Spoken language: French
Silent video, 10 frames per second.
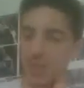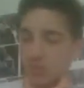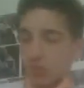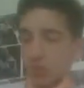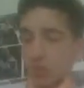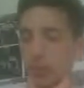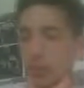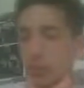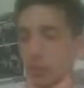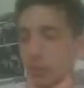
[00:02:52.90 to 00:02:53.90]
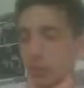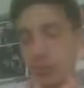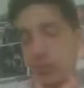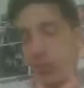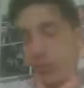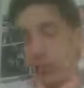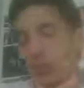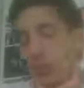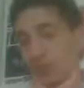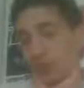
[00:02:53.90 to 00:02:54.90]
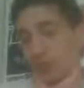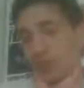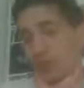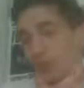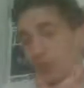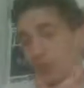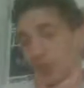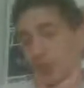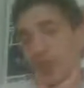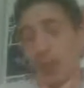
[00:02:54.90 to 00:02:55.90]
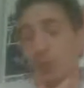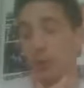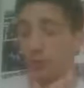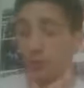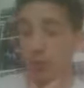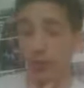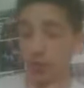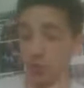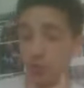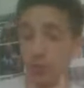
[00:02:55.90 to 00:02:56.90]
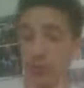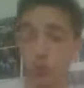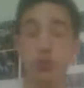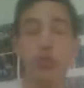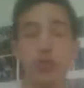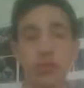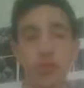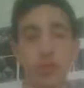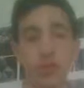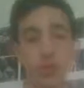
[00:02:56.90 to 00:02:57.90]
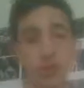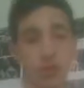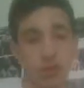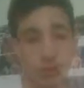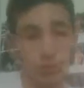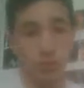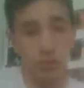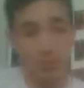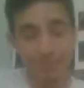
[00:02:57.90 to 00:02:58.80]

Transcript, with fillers: Je vois pas la Dira. Après, ce qui pourrait être cool, c'est toute la Dira championne